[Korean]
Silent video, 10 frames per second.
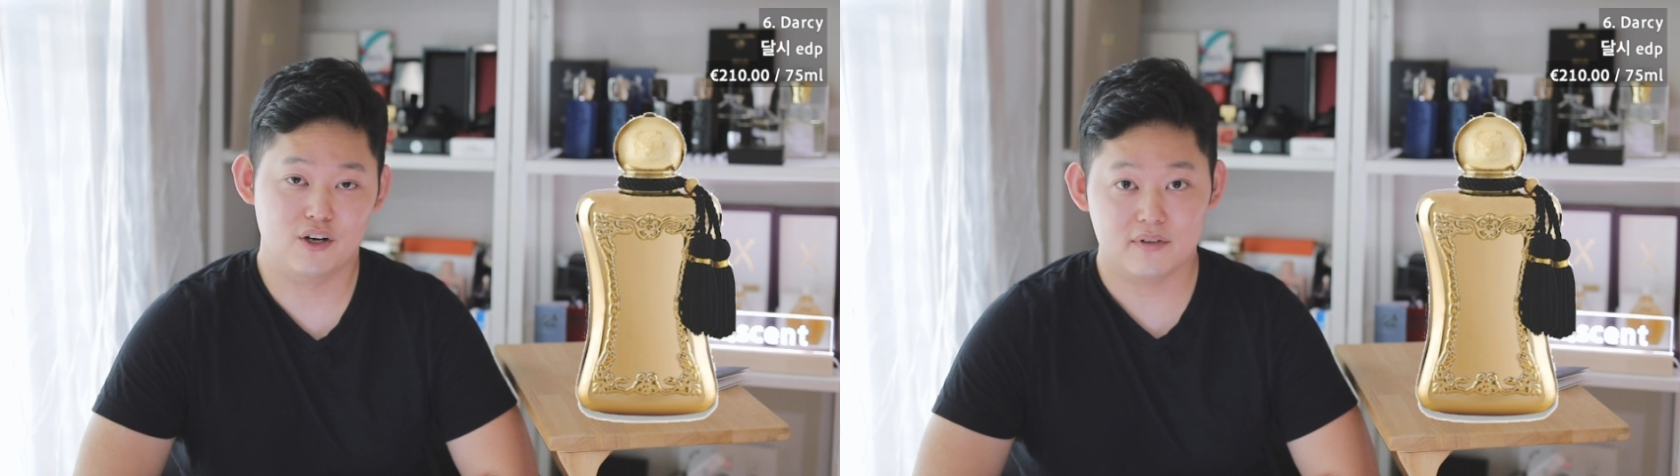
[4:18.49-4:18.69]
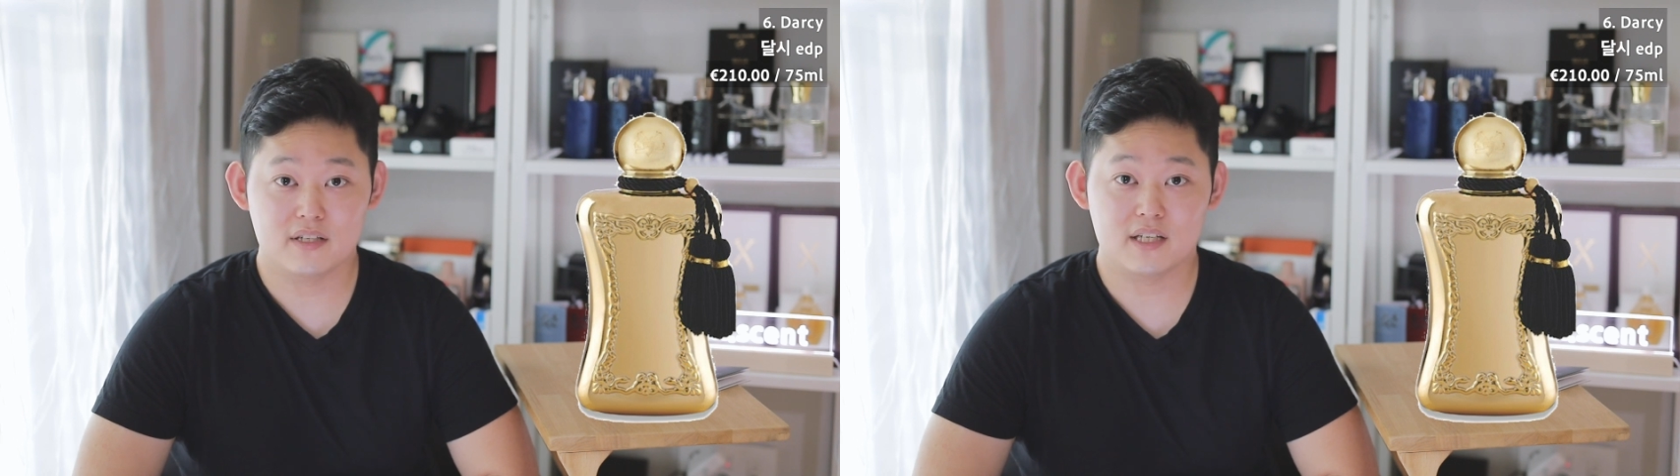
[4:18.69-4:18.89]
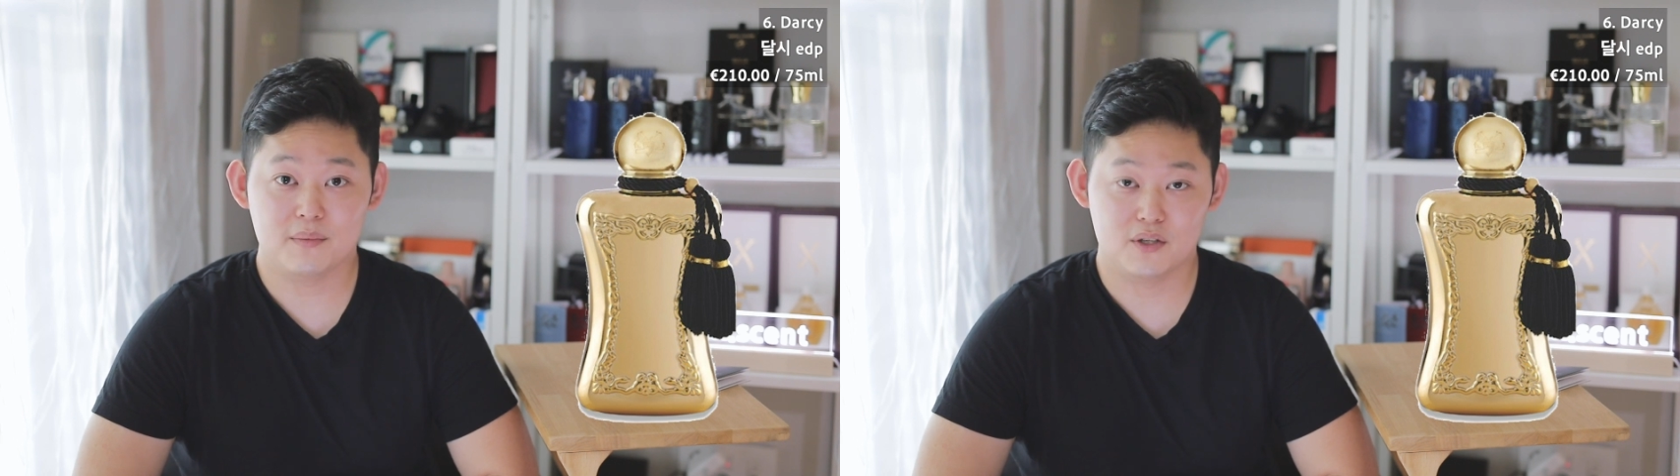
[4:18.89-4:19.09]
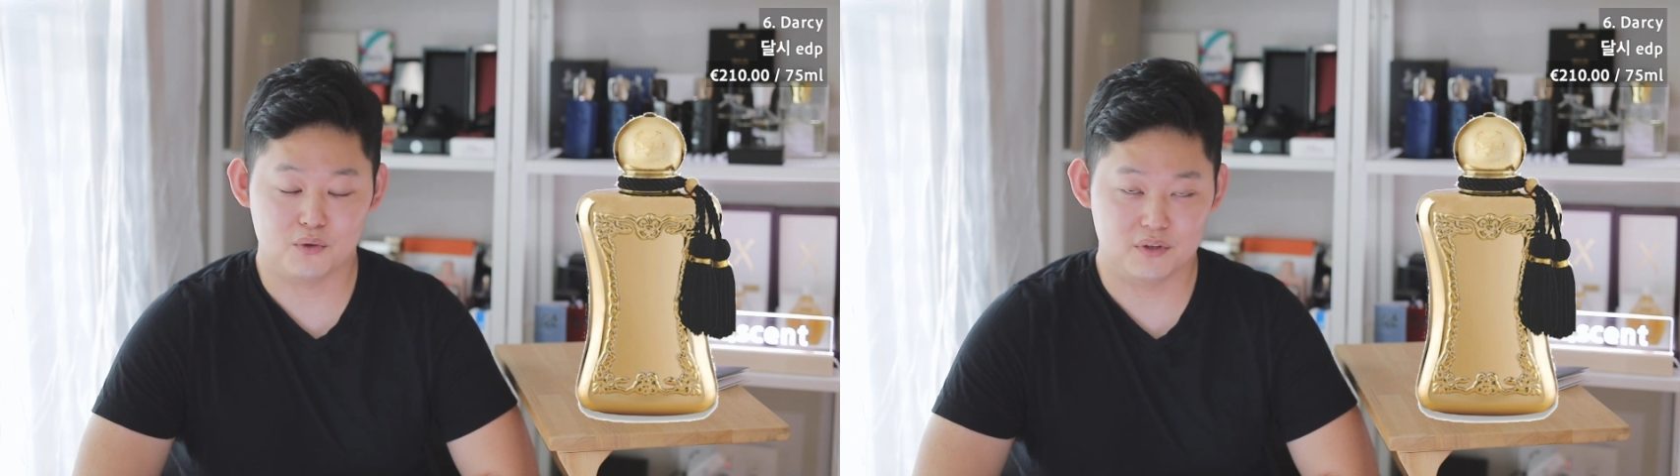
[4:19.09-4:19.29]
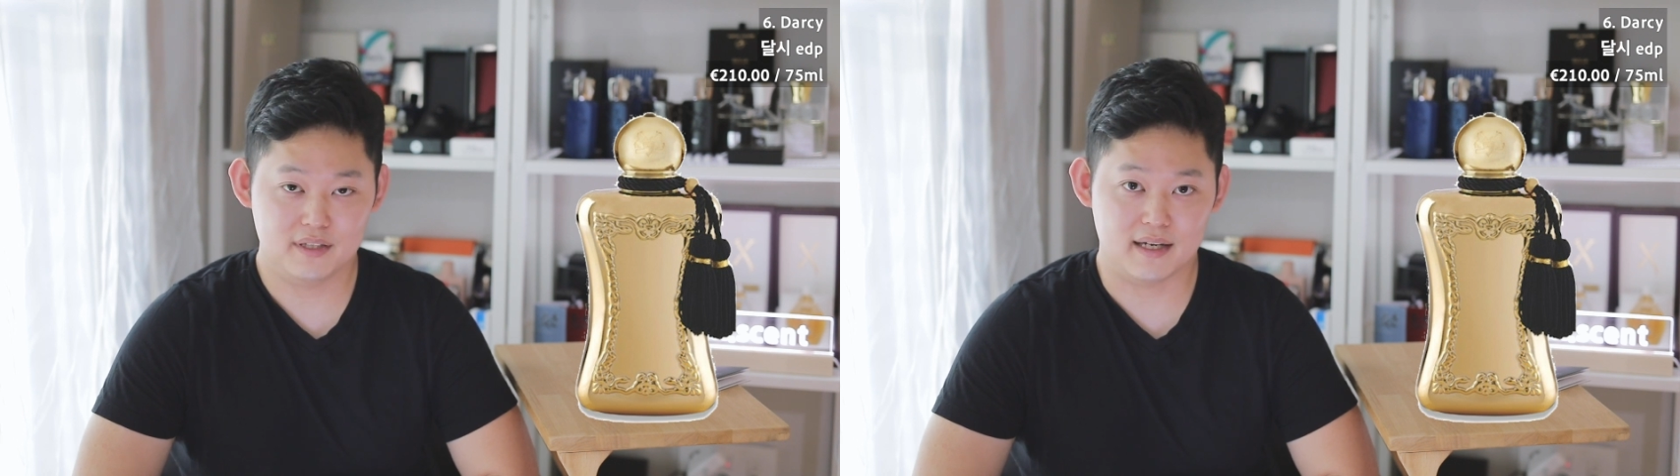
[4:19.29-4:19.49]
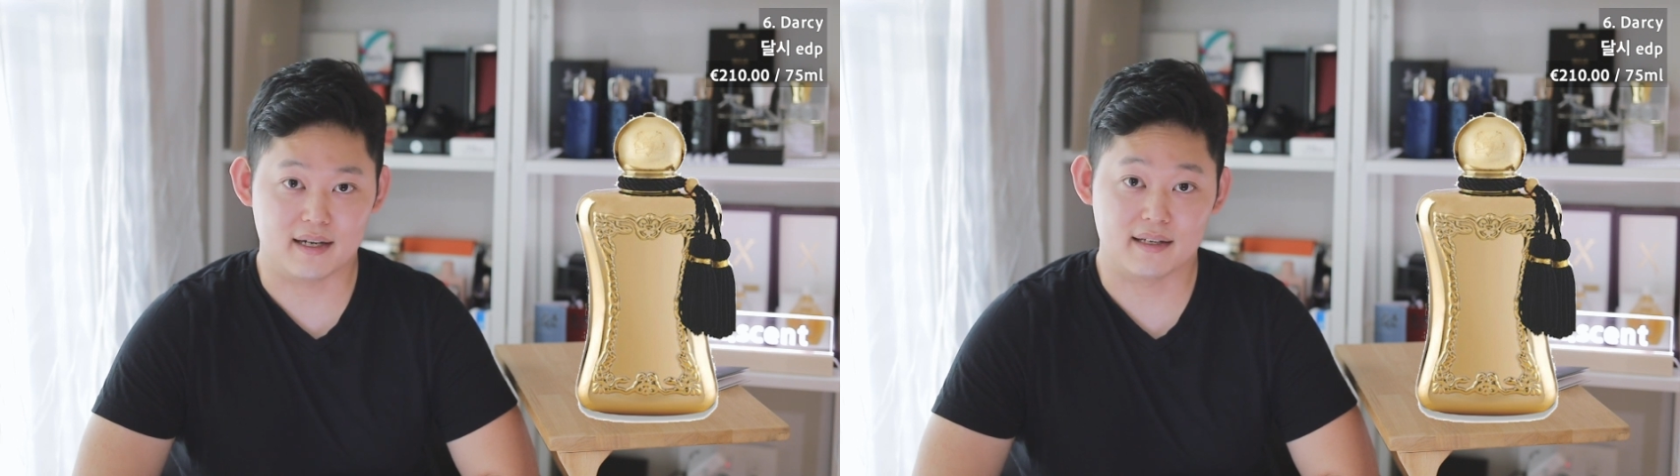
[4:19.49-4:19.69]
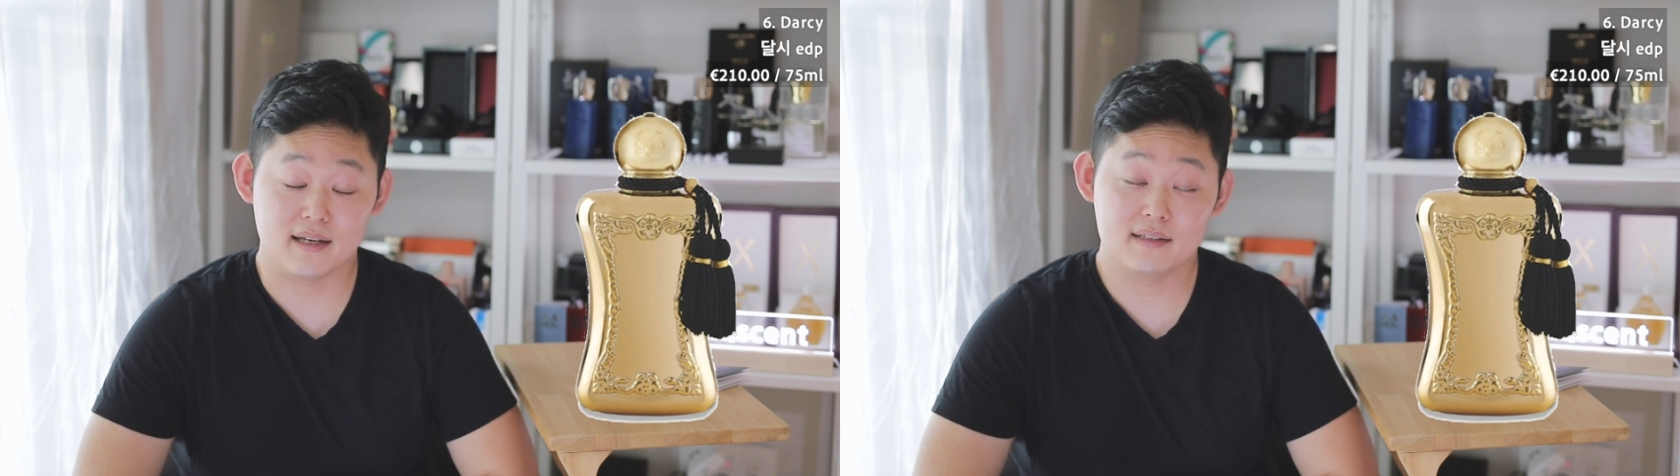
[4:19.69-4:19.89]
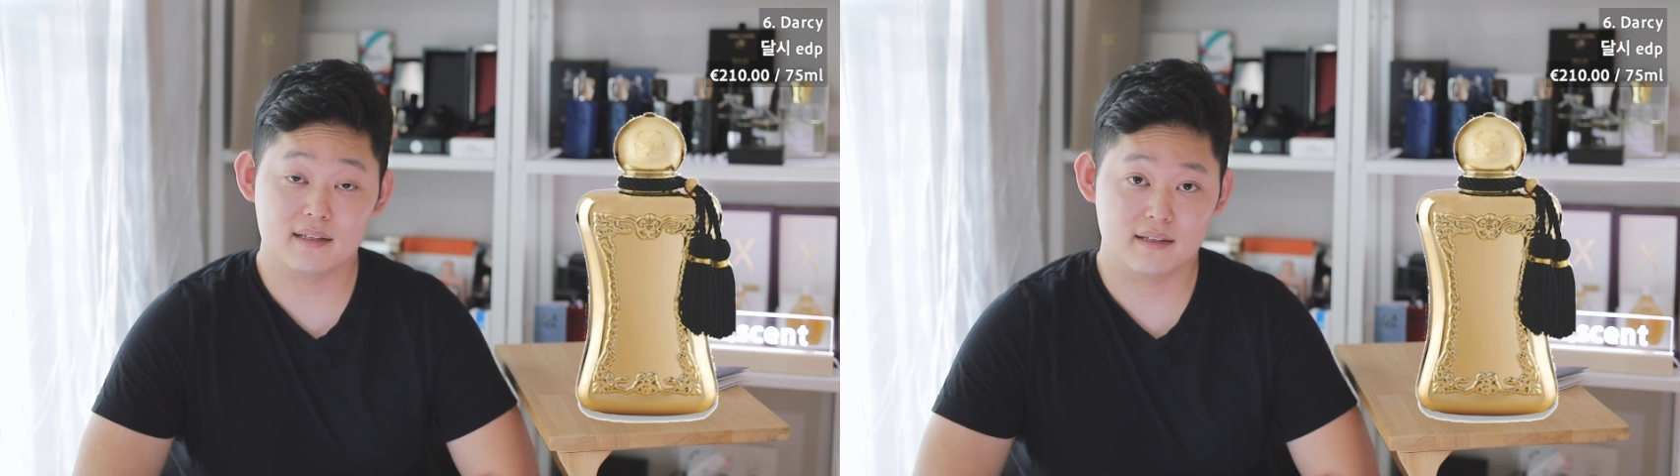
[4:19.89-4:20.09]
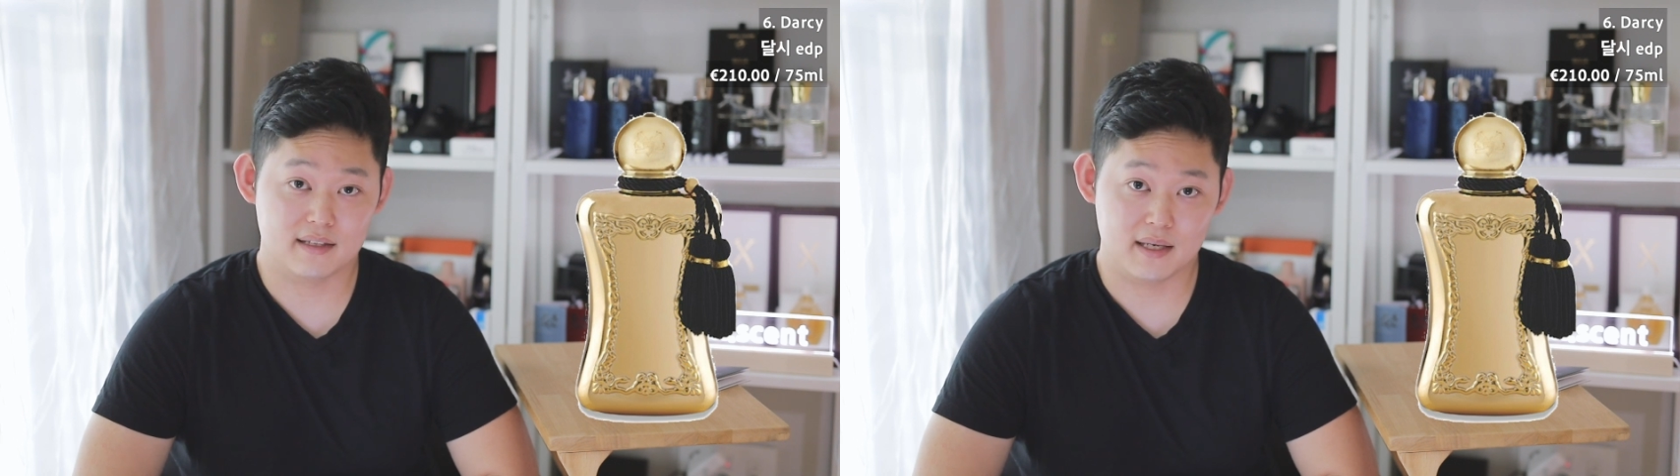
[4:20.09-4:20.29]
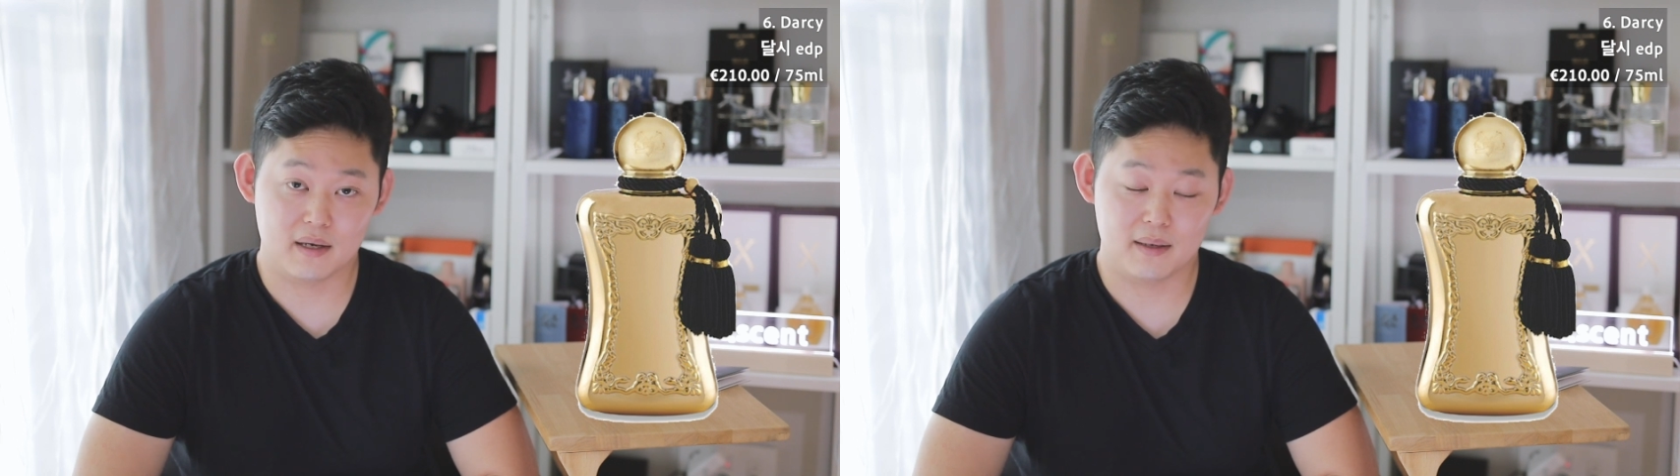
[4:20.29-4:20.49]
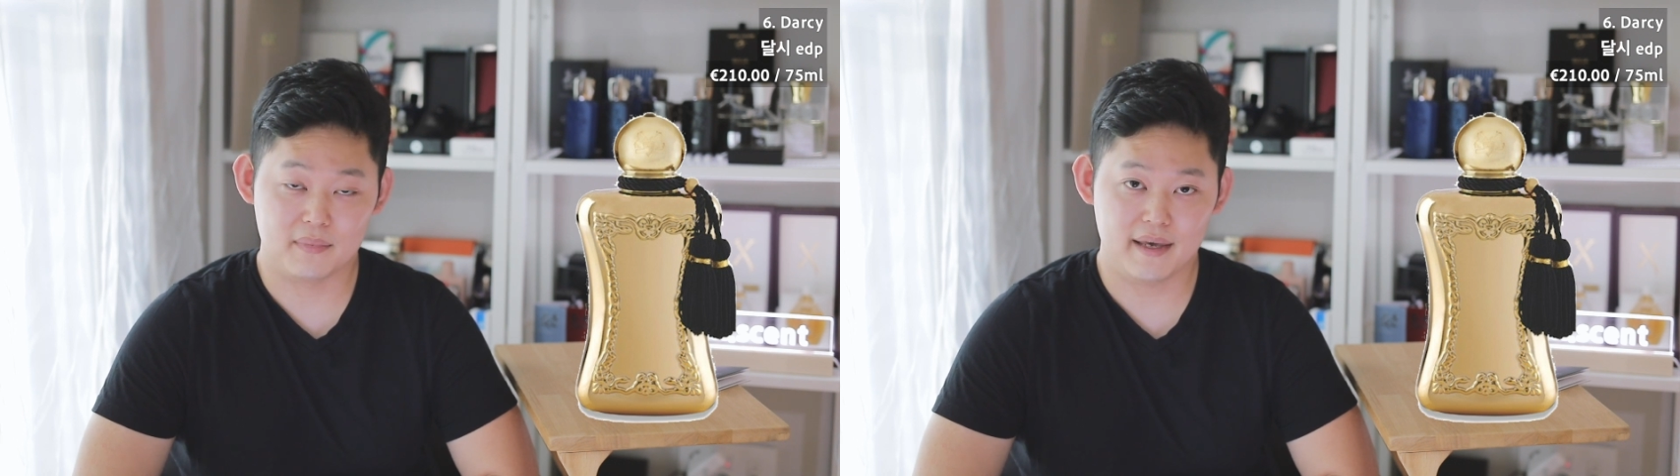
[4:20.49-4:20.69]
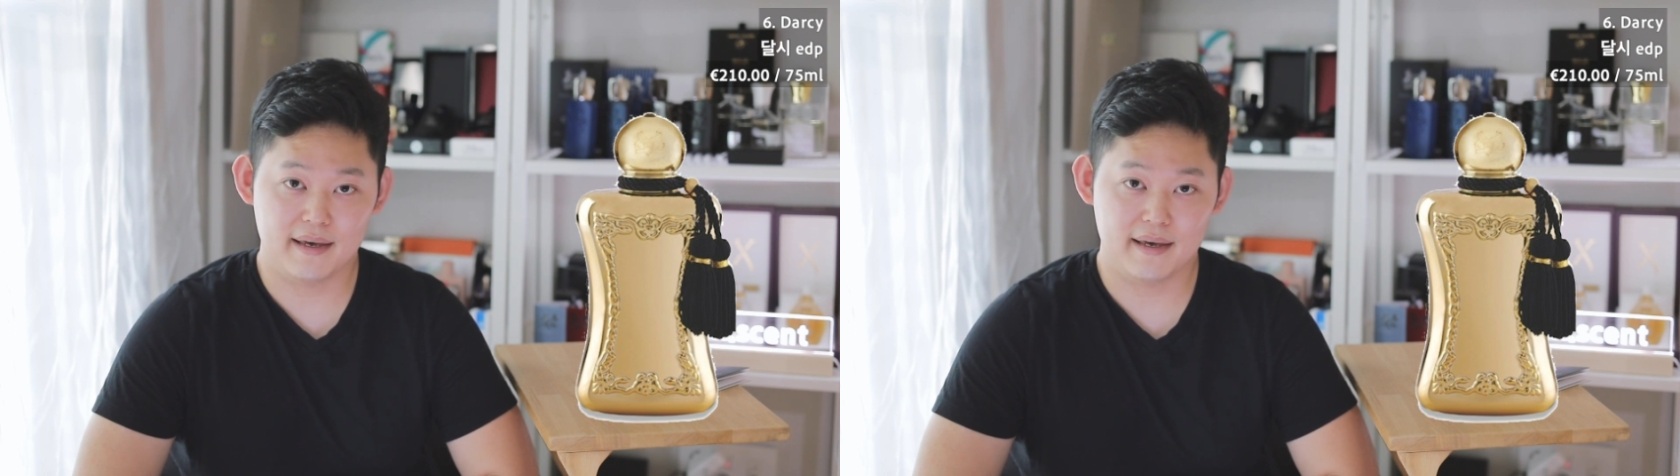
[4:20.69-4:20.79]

프레시함에서 오는 약간 깨끗한 느낌과 함께